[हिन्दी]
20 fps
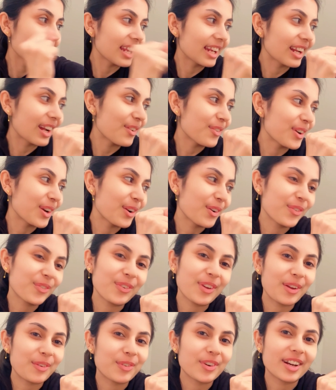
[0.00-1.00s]
इनका वन ऑफ
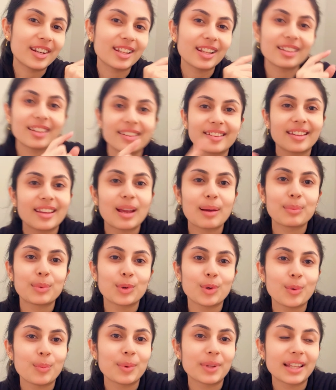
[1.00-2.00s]
फेवरेट था जैसे कि आप
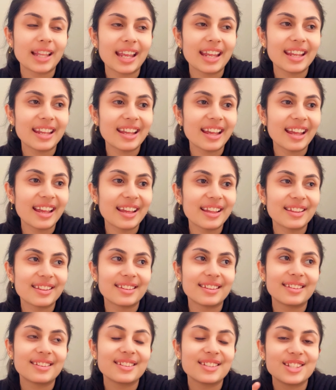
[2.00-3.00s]
लोगों को पता ही है
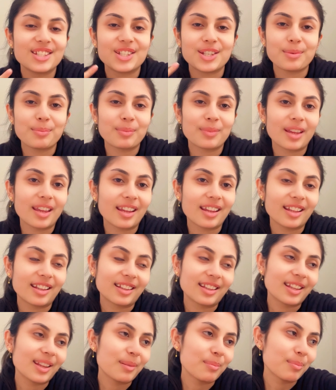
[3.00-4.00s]
जिम के
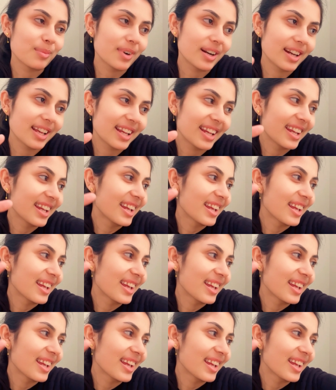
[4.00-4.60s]
कितने बड़े